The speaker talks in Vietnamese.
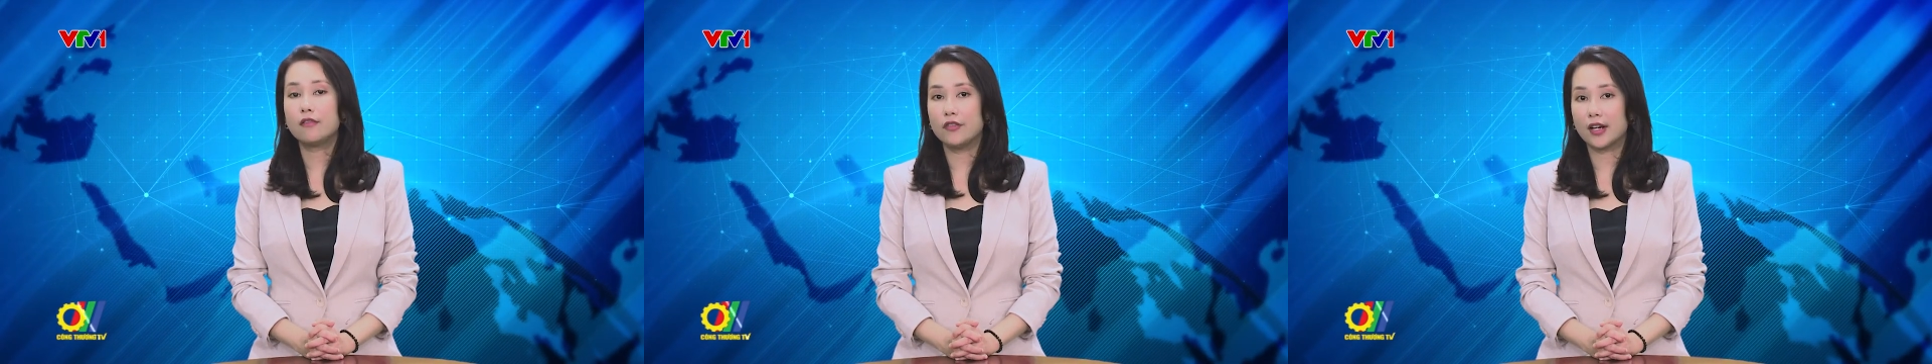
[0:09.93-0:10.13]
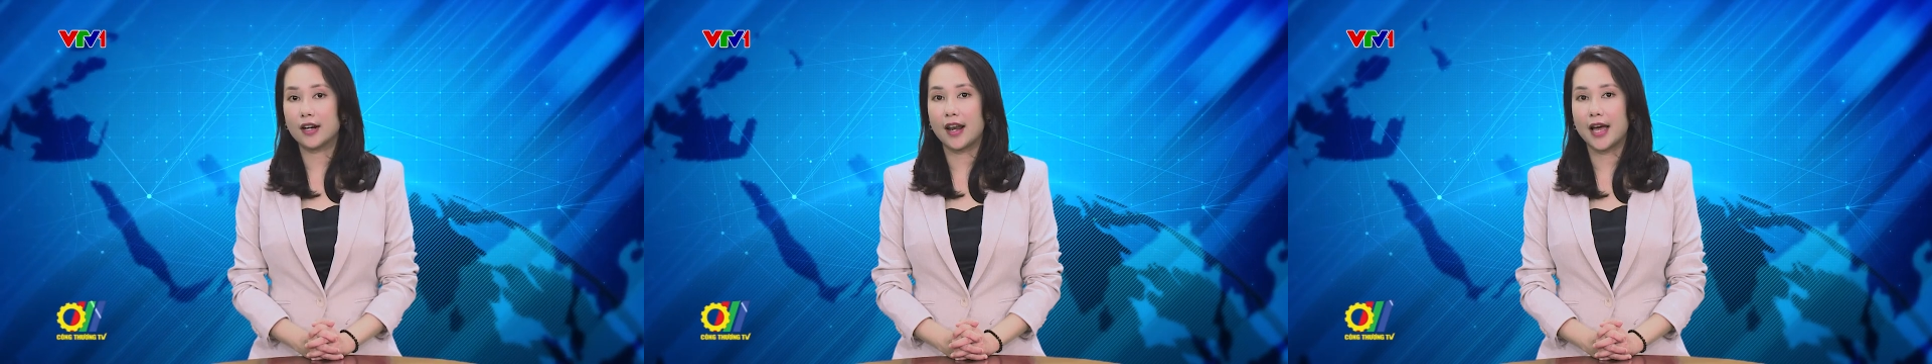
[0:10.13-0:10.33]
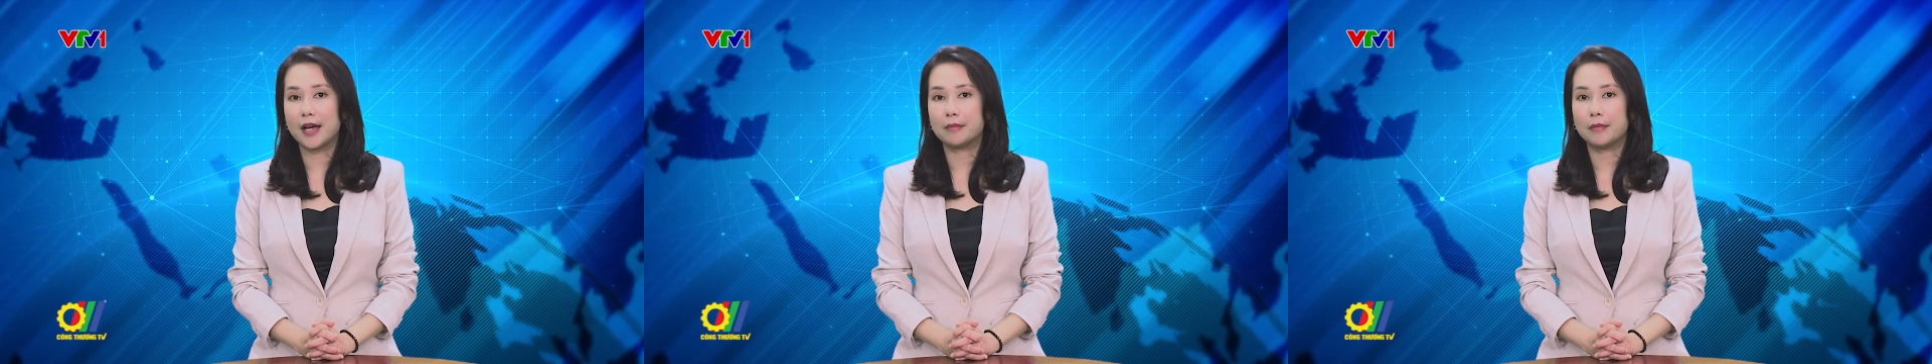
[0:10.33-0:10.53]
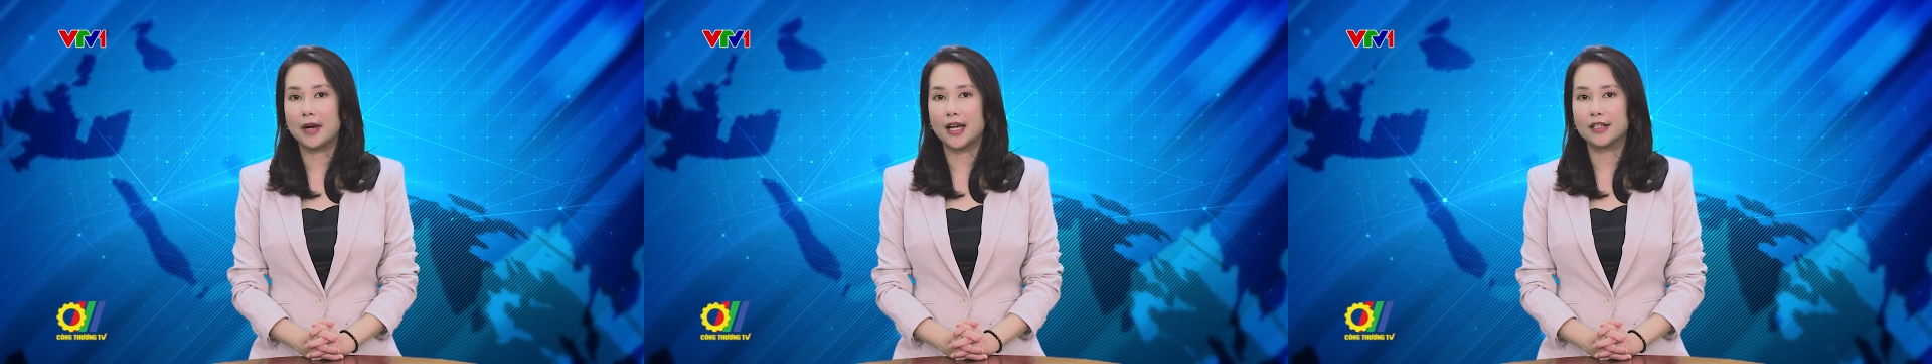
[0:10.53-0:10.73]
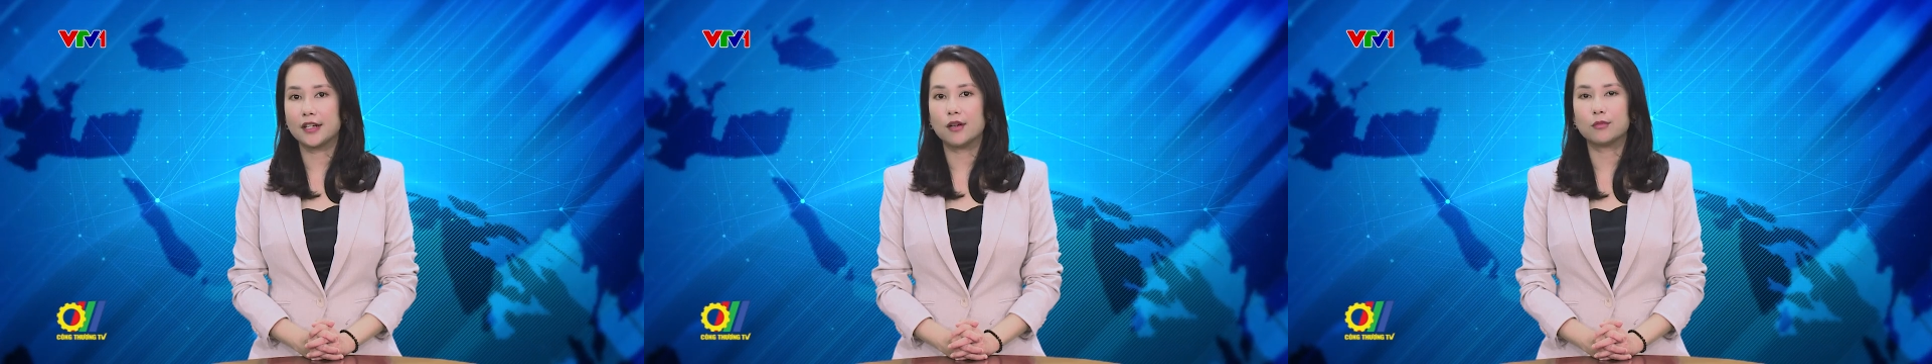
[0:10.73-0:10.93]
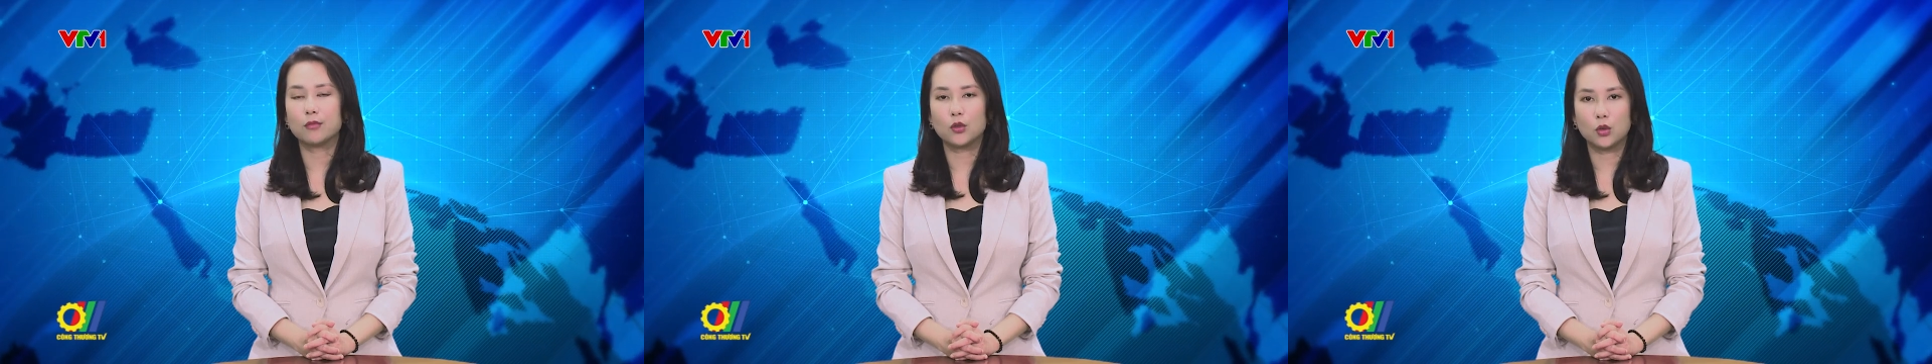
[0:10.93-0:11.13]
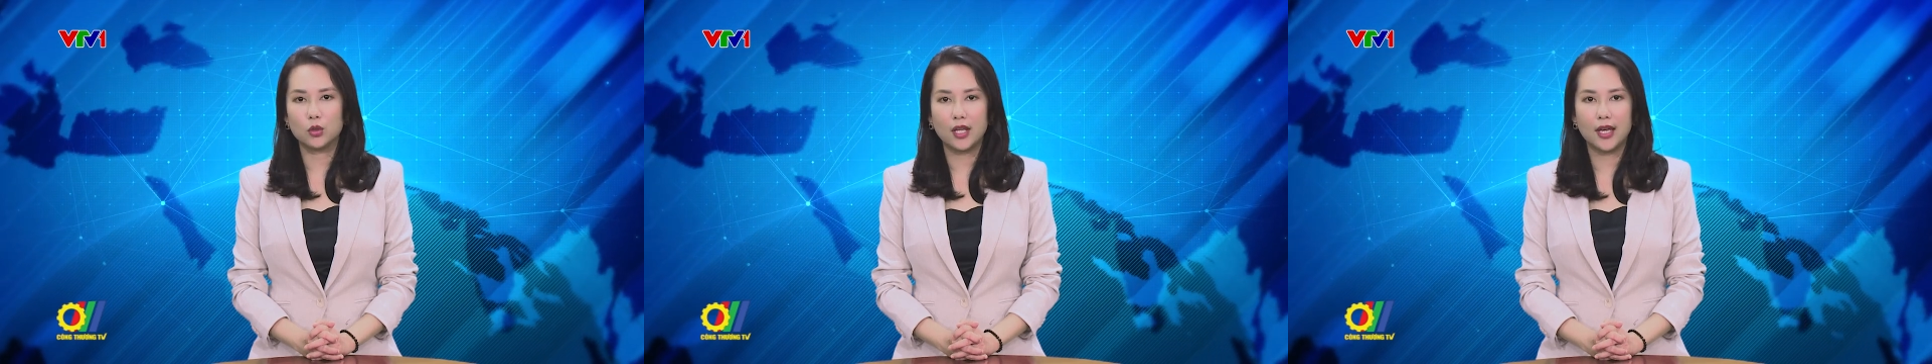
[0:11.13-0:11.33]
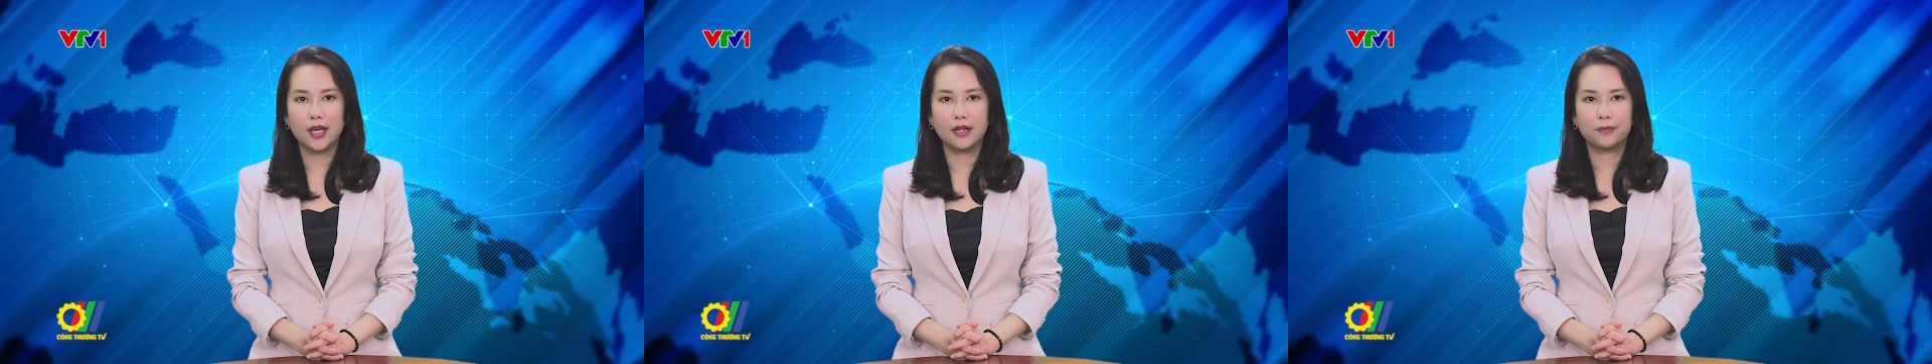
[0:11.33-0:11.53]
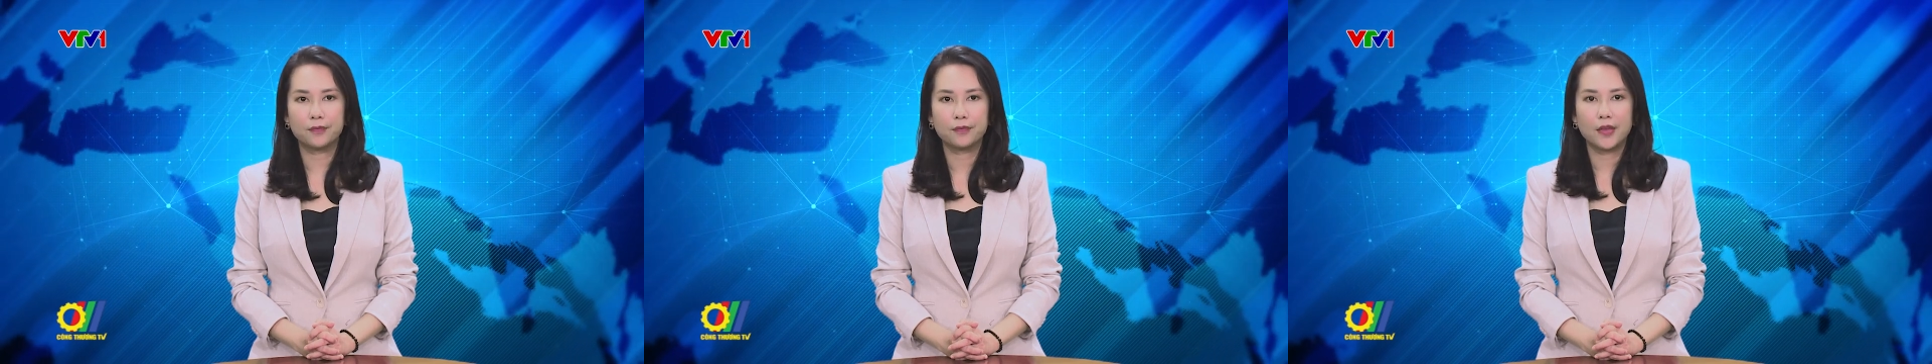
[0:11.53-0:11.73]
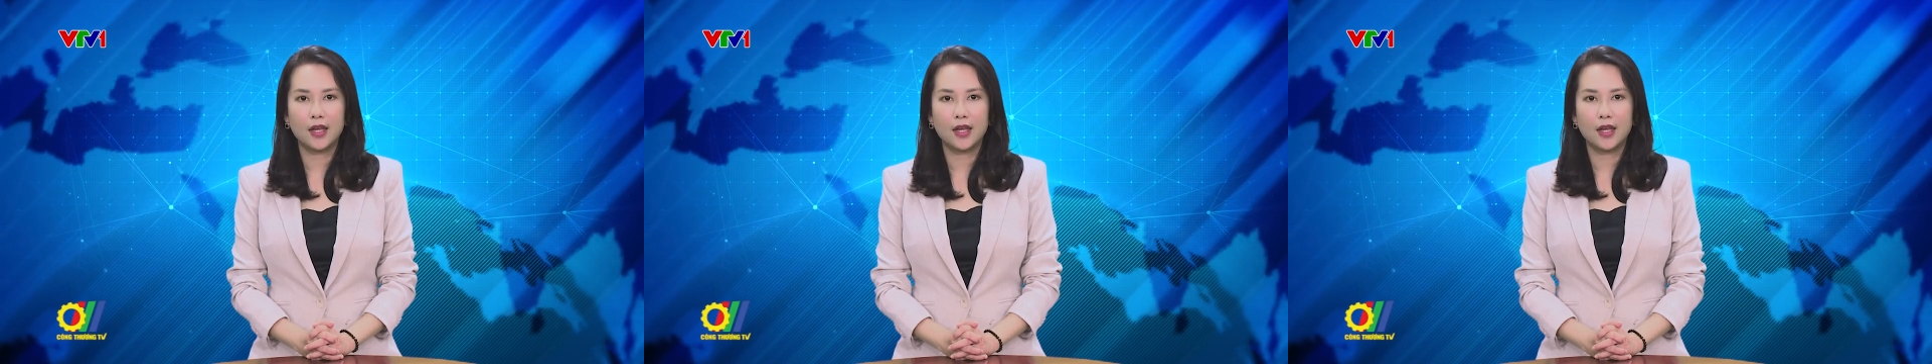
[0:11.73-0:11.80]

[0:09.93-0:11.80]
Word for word: việc làm, hành động cụ thể.